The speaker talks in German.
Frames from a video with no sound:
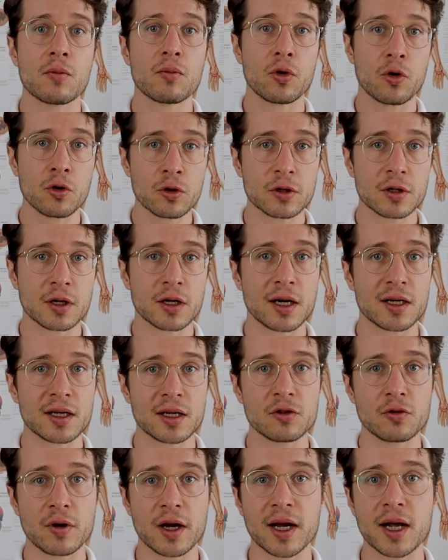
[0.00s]
Punkten, an
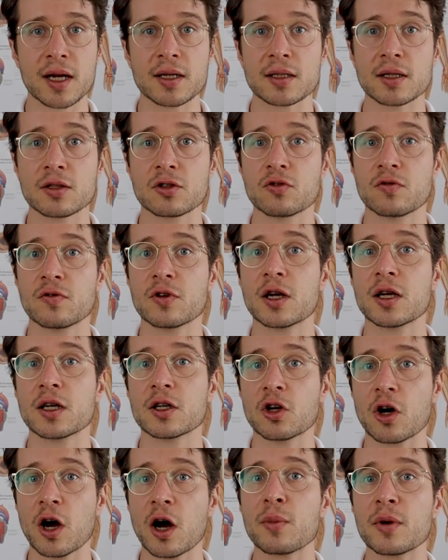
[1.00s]
denen du erkennst, dass du wirklich
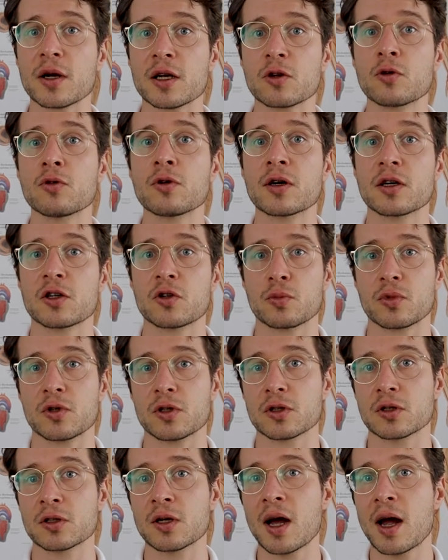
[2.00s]
körperlich hungrig
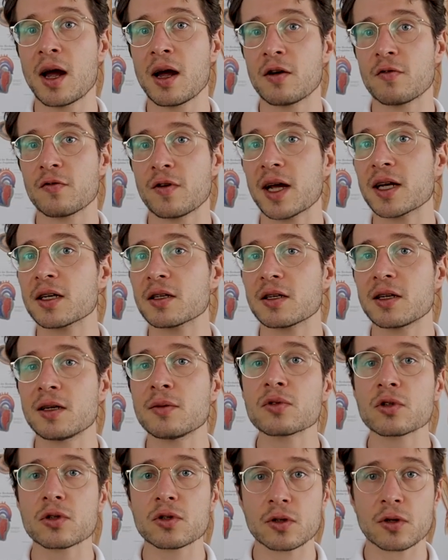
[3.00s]
bist. Vielleicht
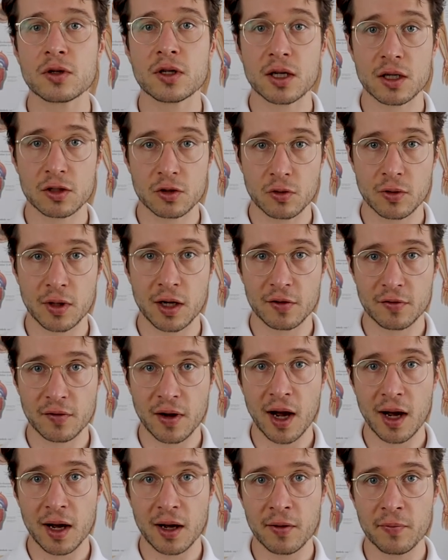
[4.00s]
nimmst du es auch nicht als Hunger
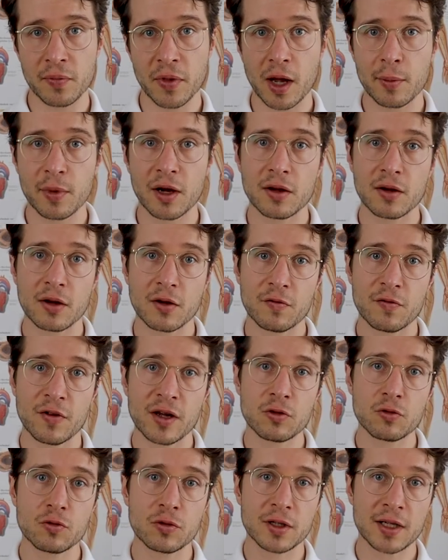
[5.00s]
wahr, aber
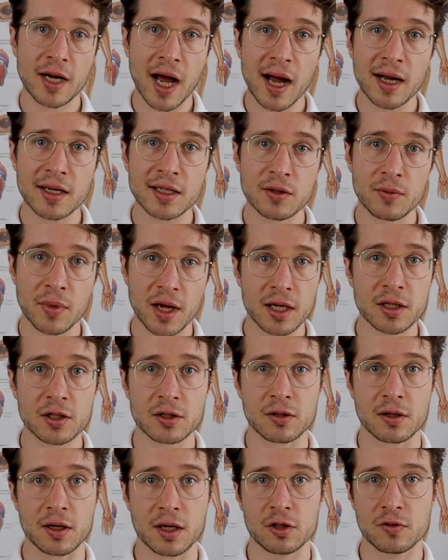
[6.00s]
wenn du nach dem
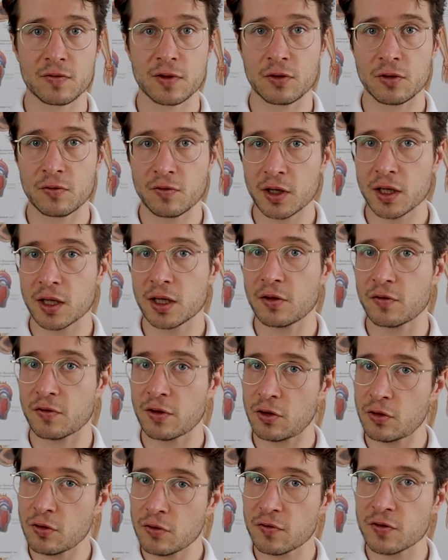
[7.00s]
Essen, also wenn du wirklich eine
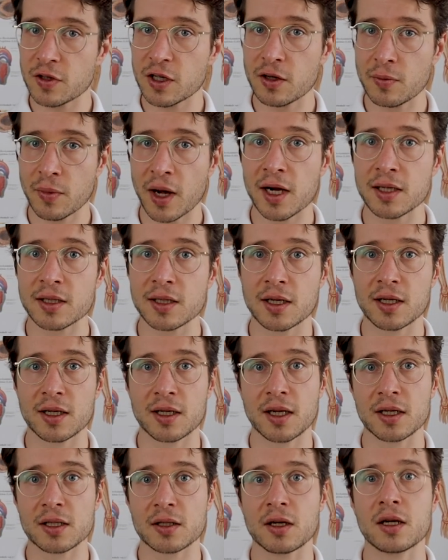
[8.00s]
vernünftige Mahlzeit
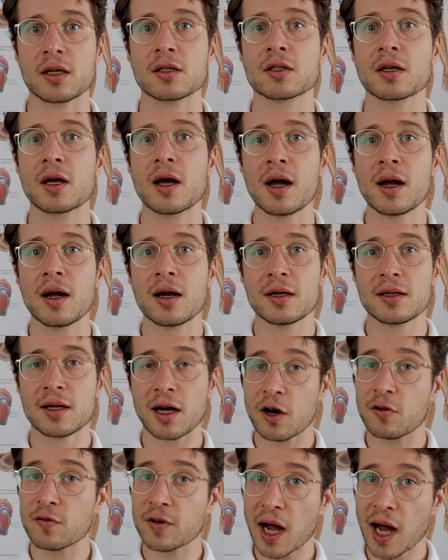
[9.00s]
gegessen hast,
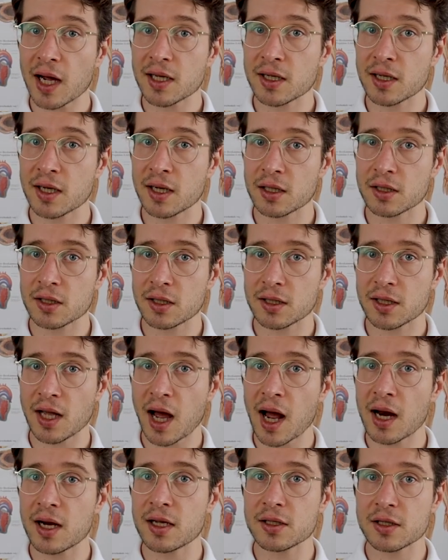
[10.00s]
darauf geachtet hast, dass
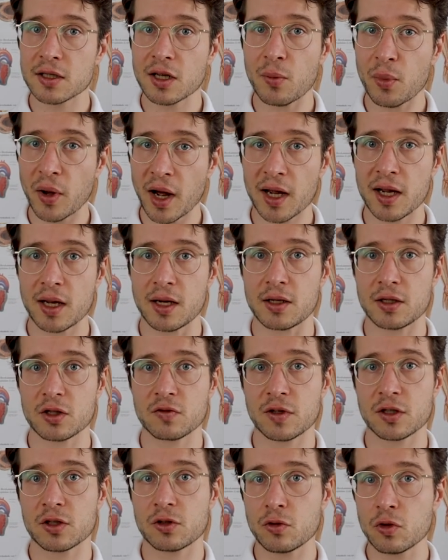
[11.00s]
alles dabei ist,
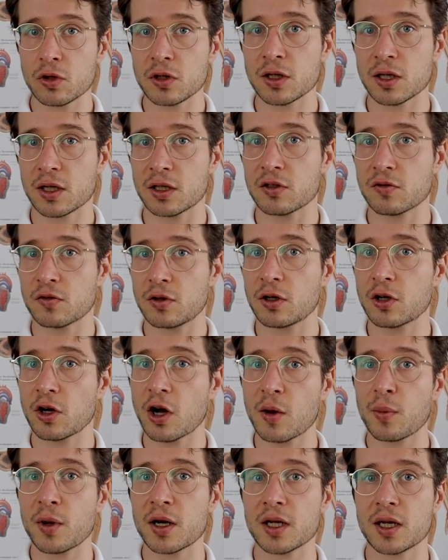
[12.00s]
was nötig ist für eine
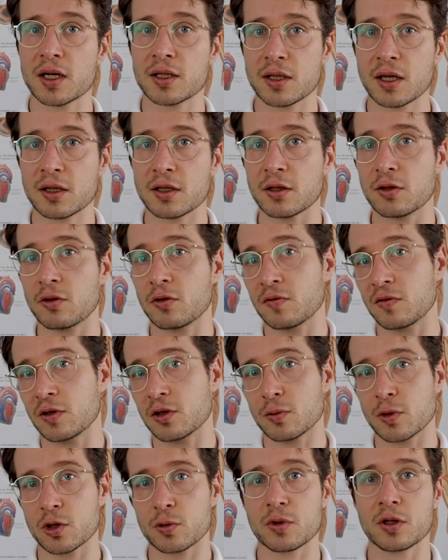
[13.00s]
körperliche Sättigung, wie
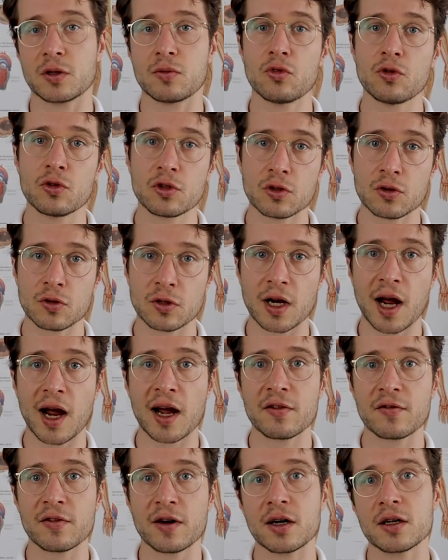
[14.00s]
zum Beispiel Gemüse und
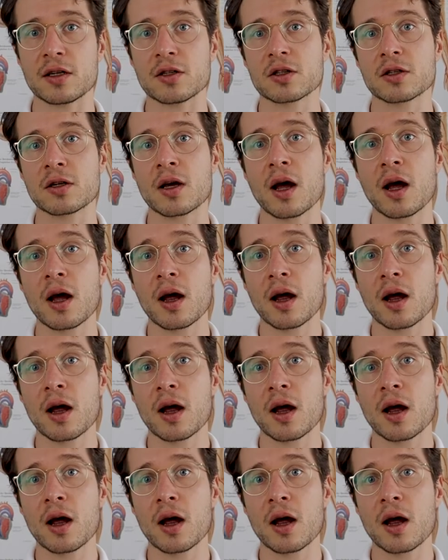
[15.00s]
Eiweiß